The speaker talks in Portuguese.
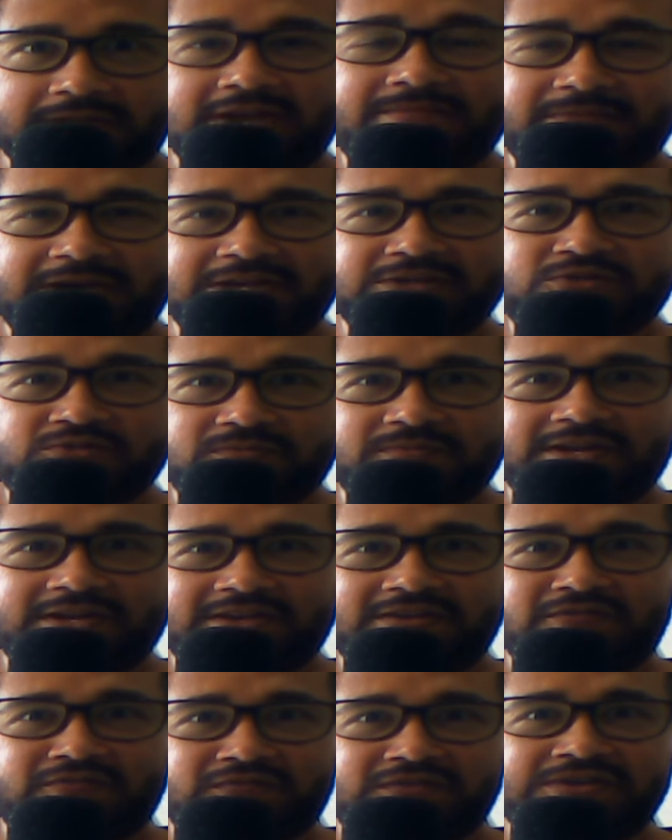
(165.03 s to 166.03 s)
a mais uma
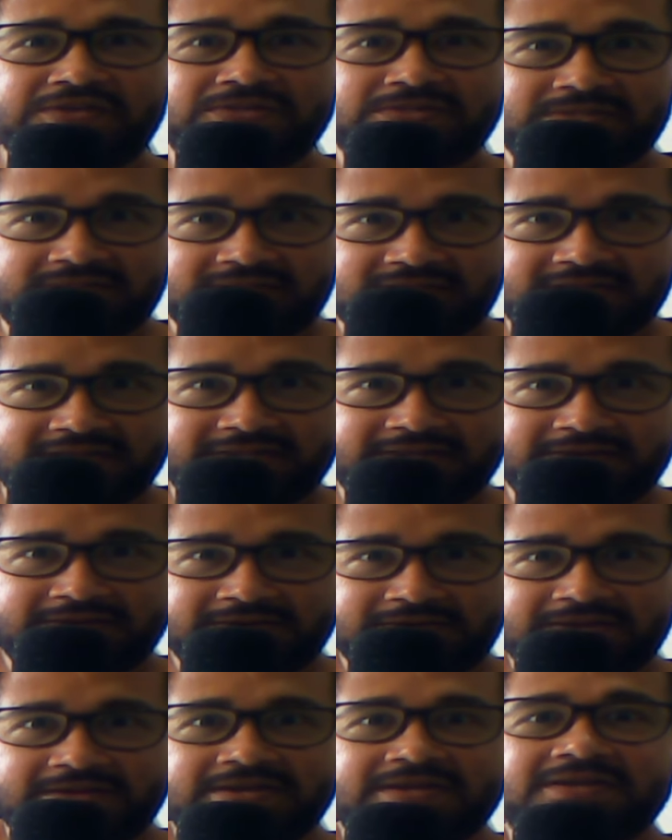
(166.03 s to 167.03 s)
revinha insana
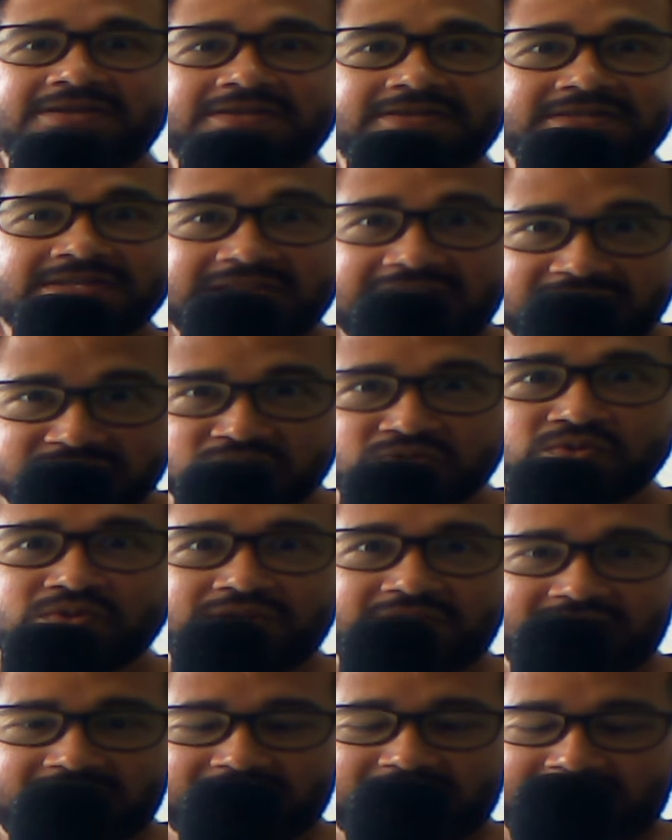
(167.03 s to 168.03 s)
da
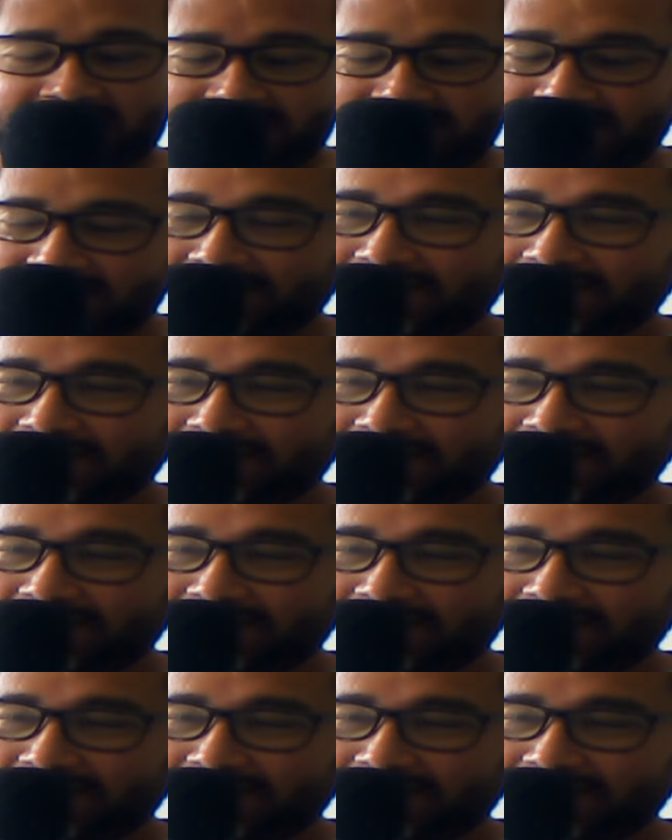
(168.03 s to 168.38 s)
zoeira.